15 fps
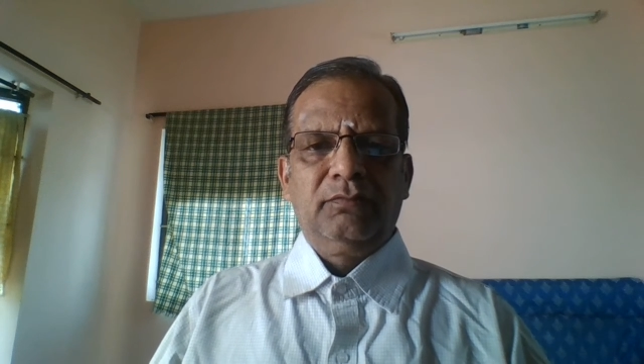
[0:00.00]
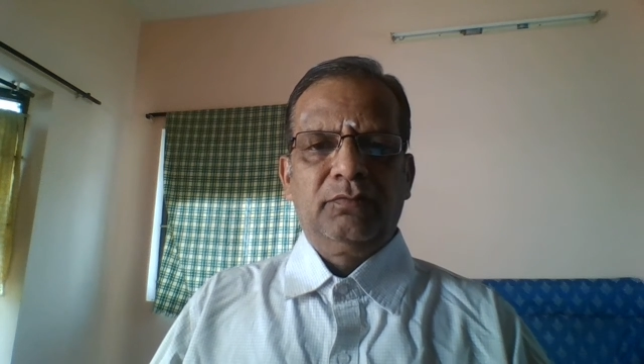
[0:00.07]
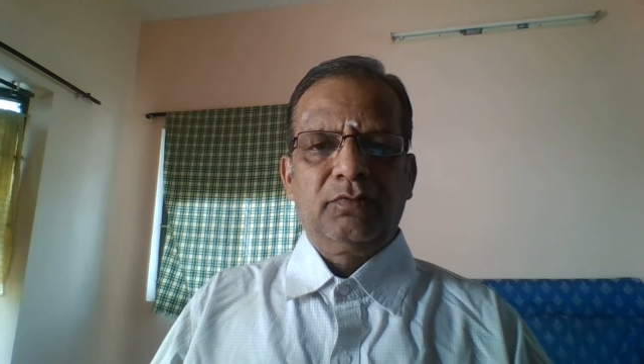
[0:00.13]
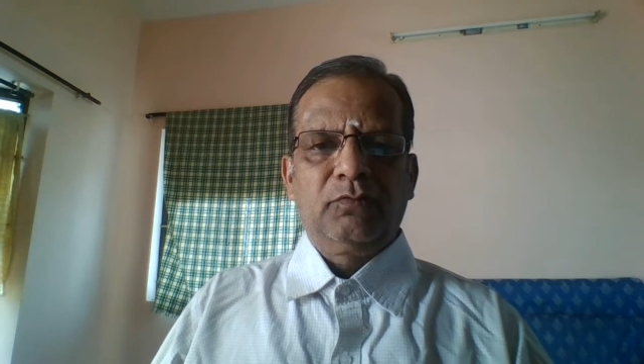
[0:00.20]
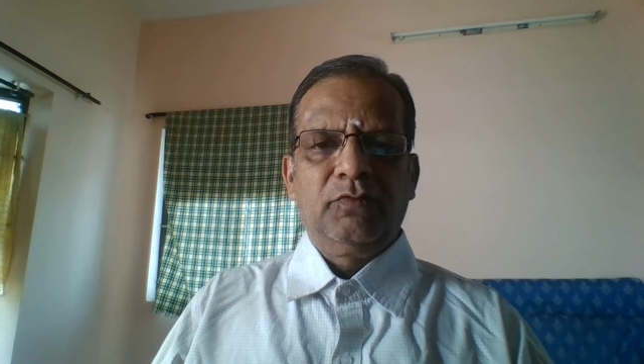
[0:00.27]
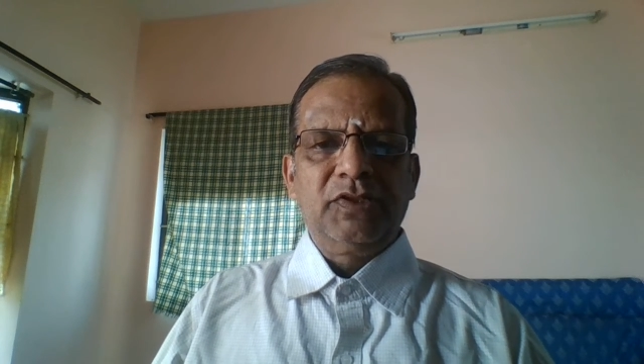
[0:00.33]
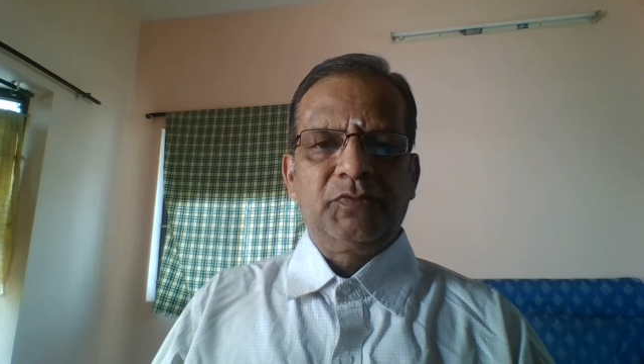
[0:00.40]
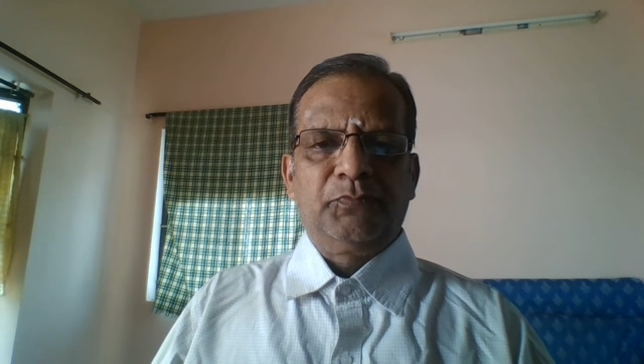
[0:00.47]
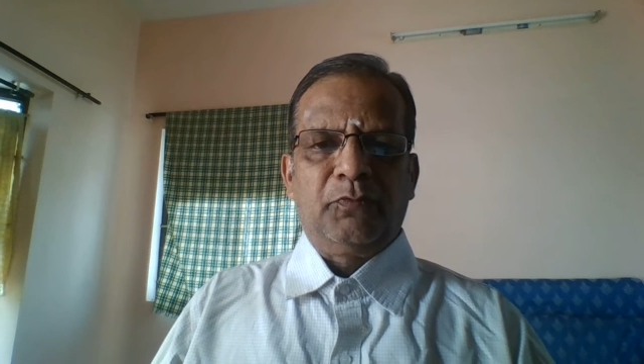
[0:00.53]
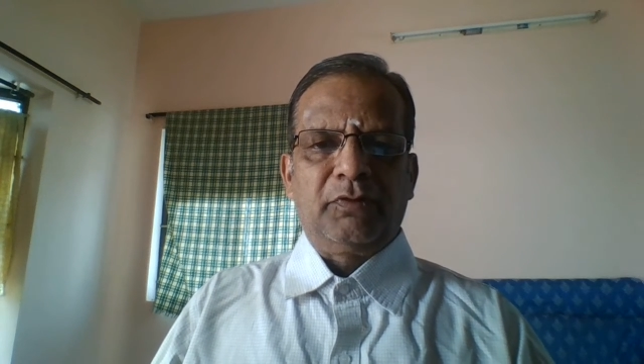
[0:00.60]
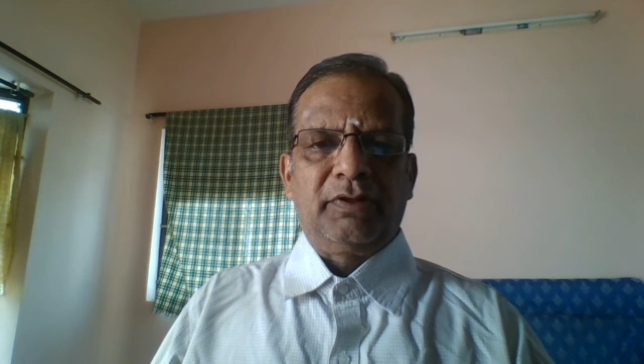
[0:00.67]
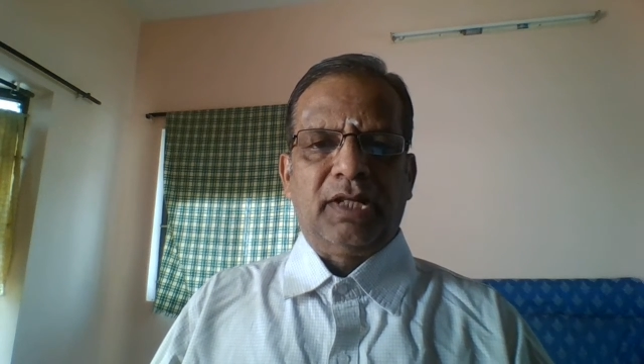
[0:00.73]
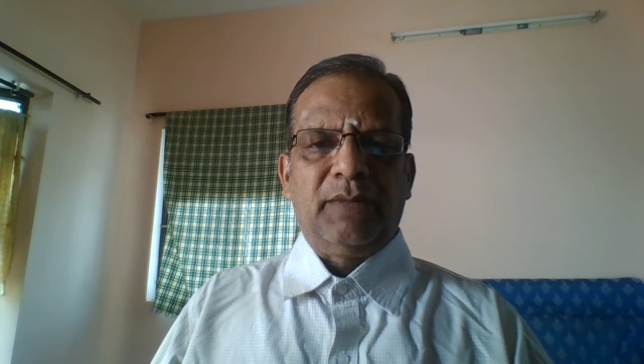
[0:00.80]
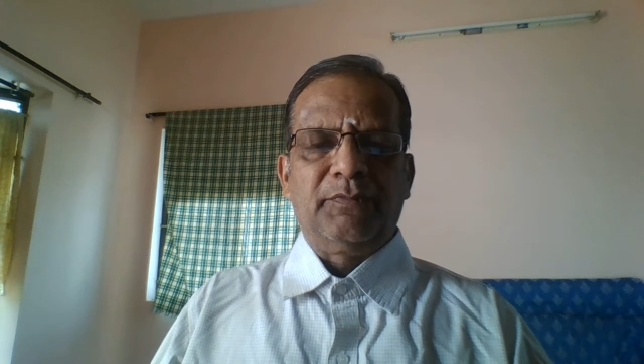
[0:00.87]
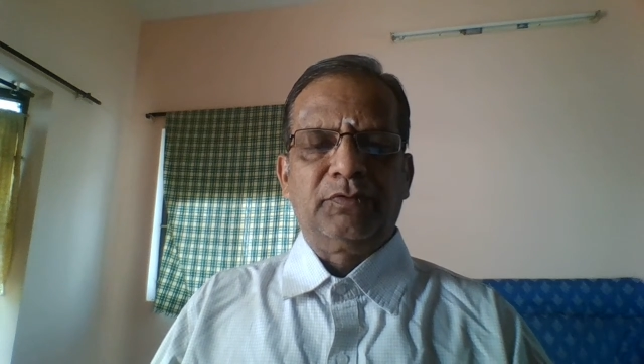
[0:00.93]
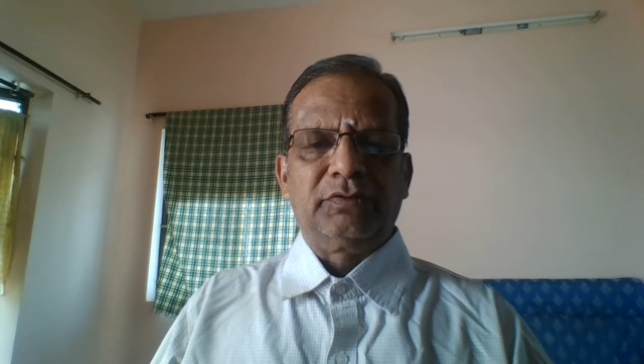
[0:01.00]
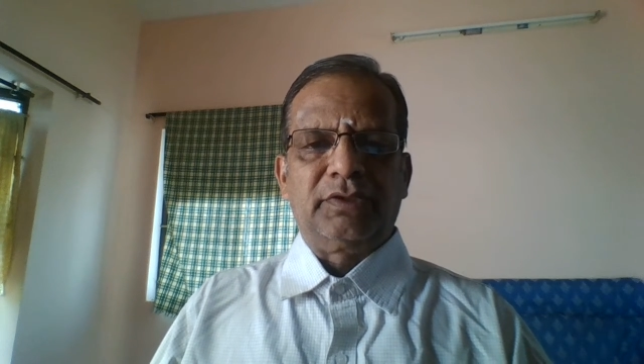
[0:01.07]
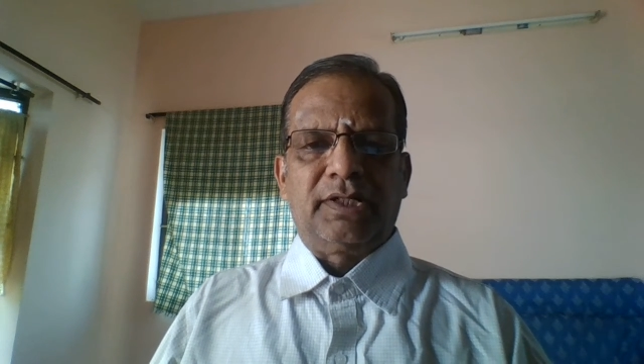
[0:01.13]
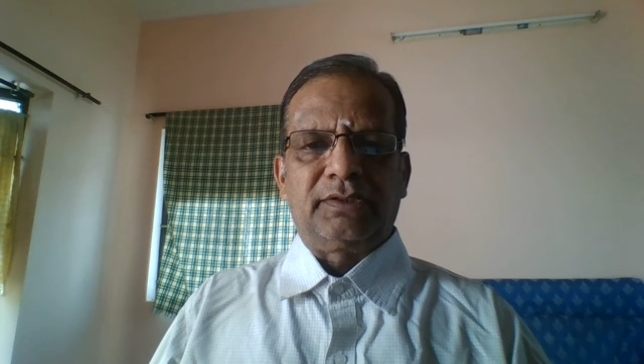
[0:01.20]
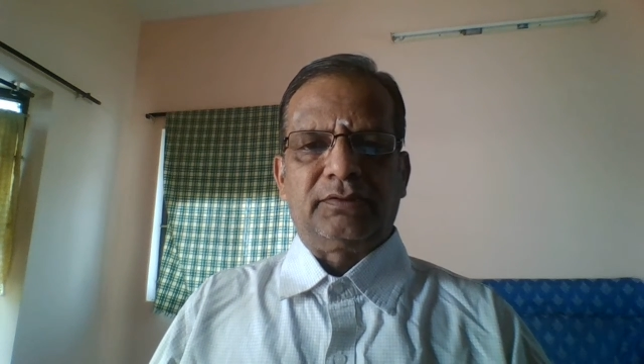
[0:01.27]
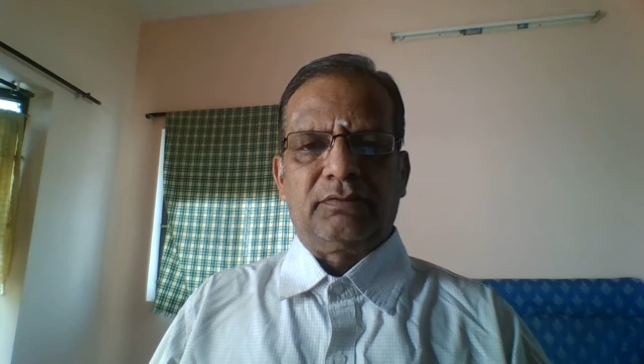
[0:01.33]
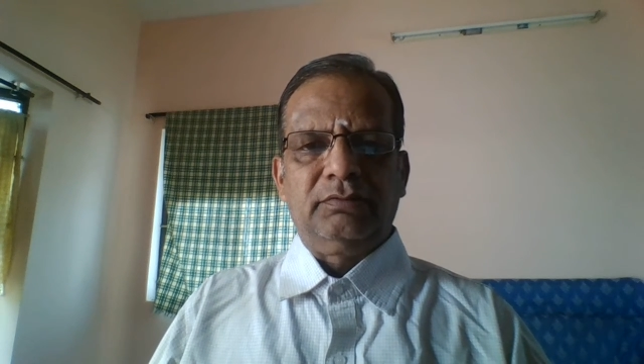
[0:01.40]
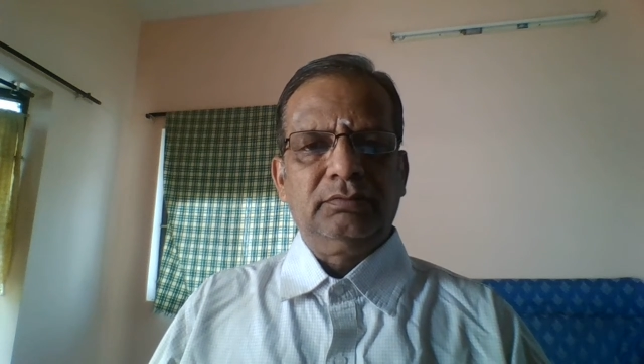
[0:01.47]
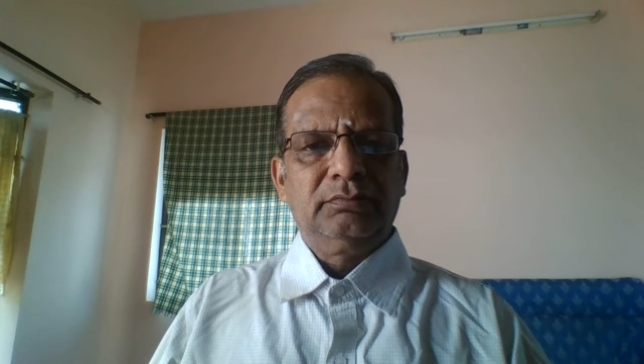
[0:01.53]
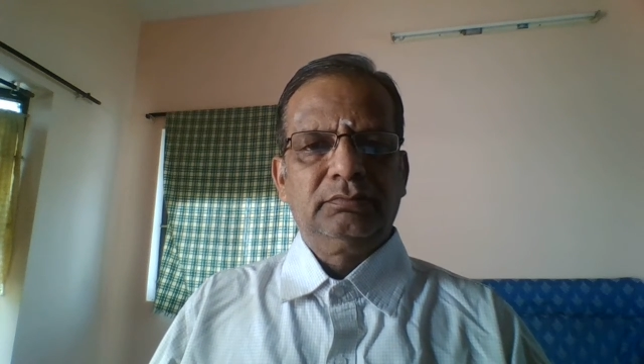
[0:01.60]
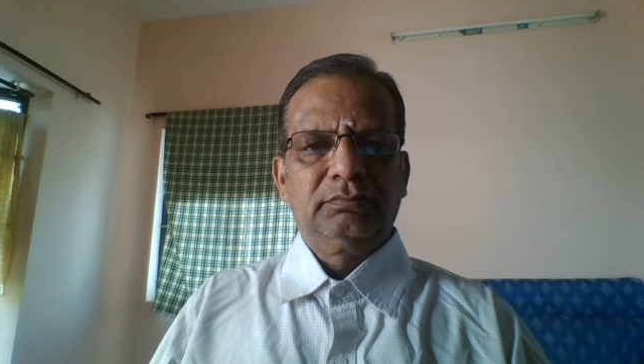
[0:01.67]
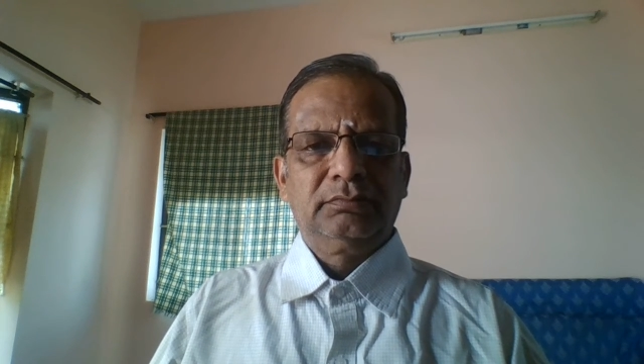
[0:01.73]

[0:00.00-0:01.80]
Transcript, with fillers: ஒரு குவிஸ் ப்ரோக்ராம் ஒன்று நடத்துகிறோம்